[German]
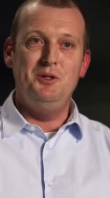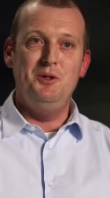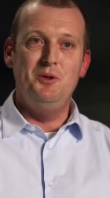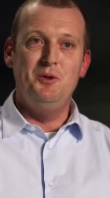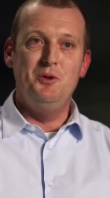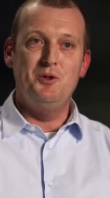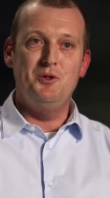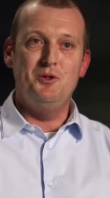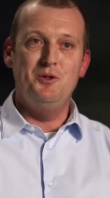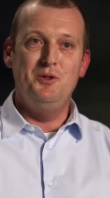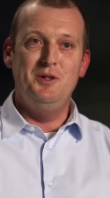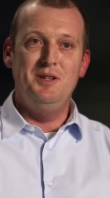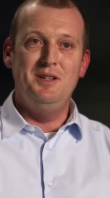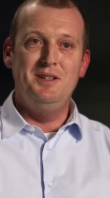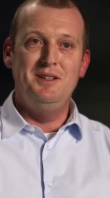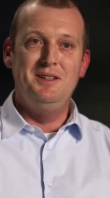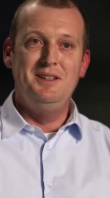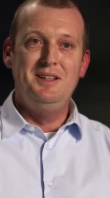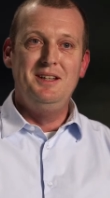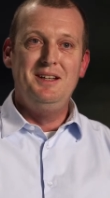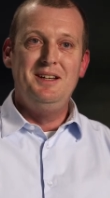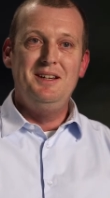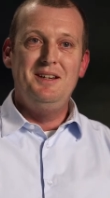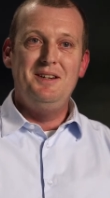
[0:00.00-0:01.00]
die Hochschule
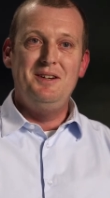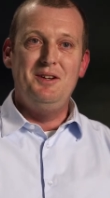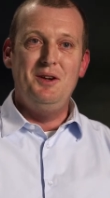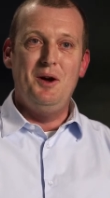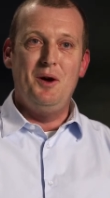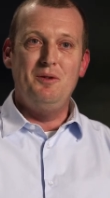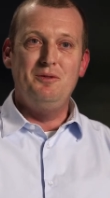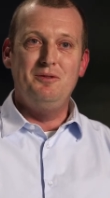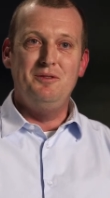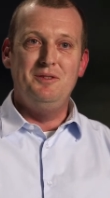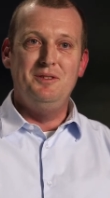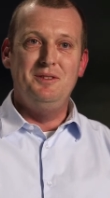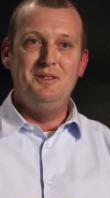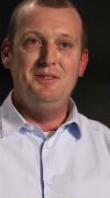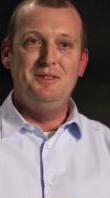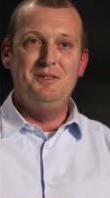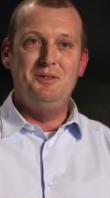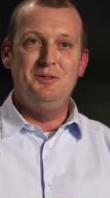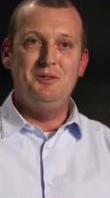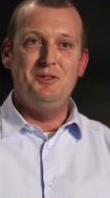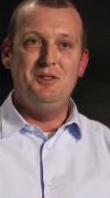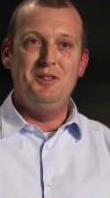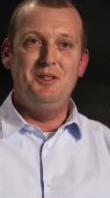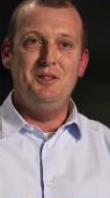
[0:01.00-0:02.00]
laufen
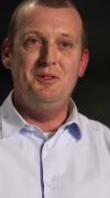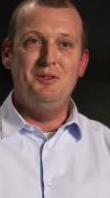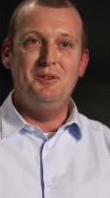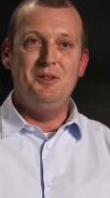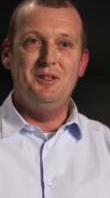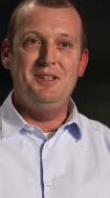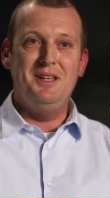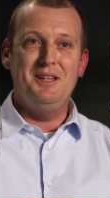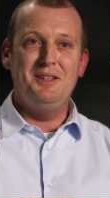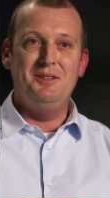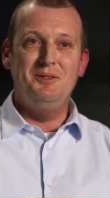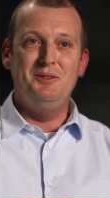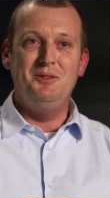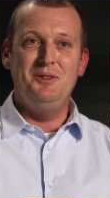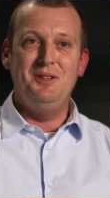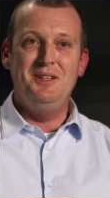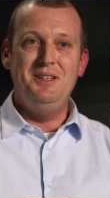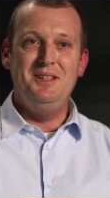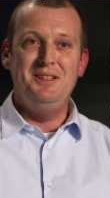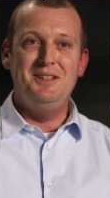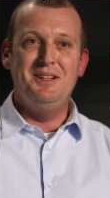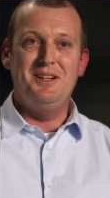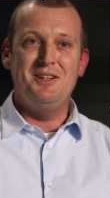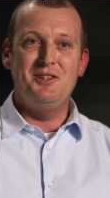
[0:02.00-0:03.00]
und sich neue
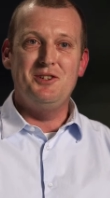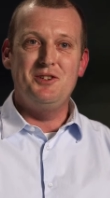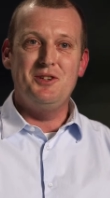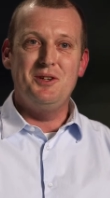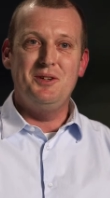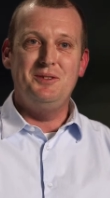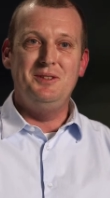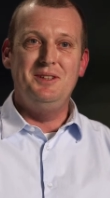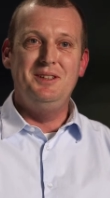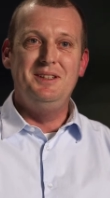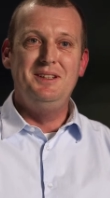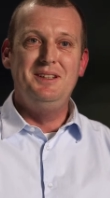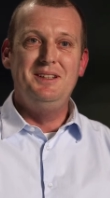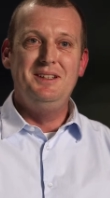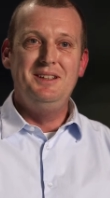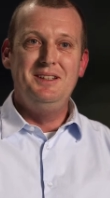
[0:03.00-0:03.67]
Technologien anschauen.